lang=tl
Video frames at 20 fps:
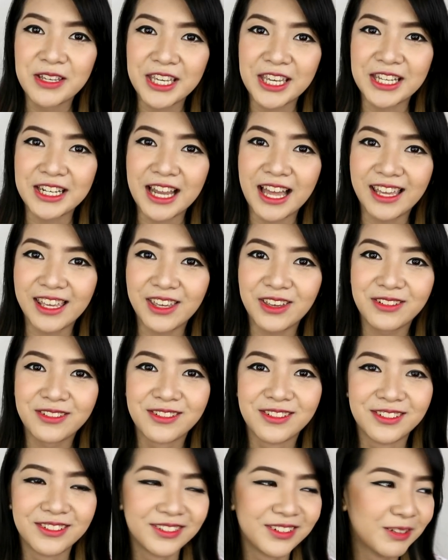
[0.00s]
namin kinaya
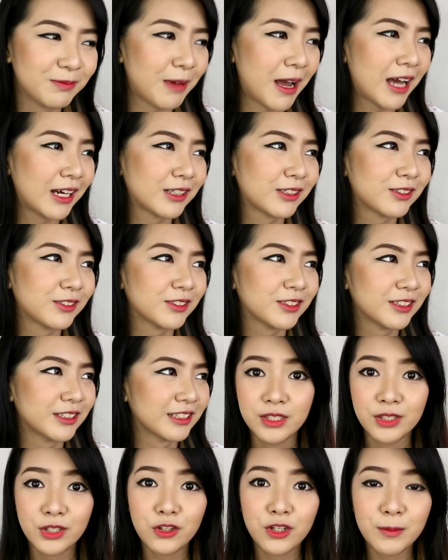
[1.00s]
yung pagod.
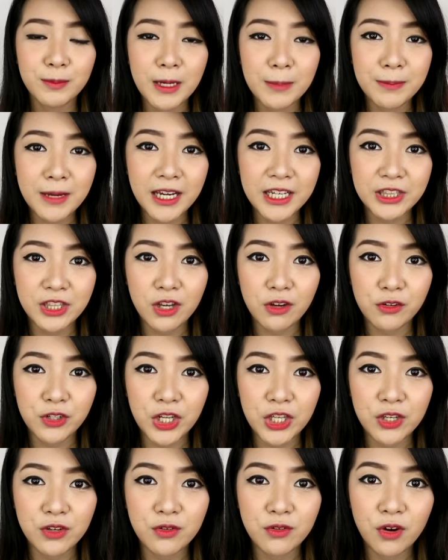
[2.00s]
So, ipapakita ko
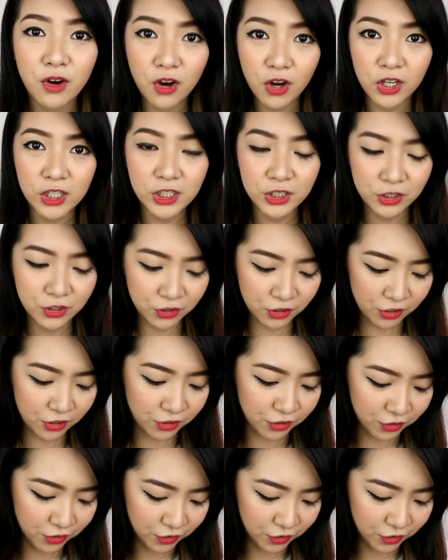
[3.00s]
na yung haul ko.